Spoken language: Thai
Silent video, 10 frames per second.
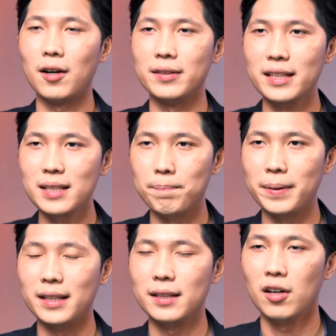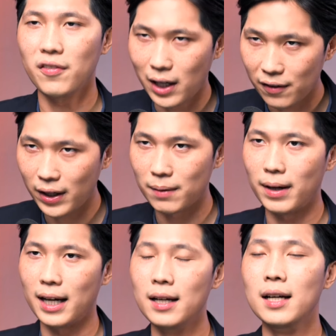ตลอด20 ปีที่ต้องฝ่าฟัน
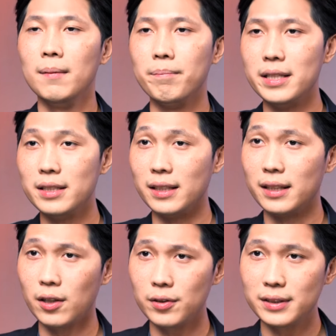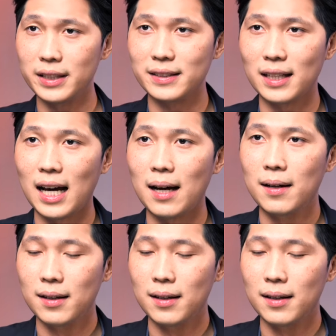มามีสิ่งที่ต้องเสียสละ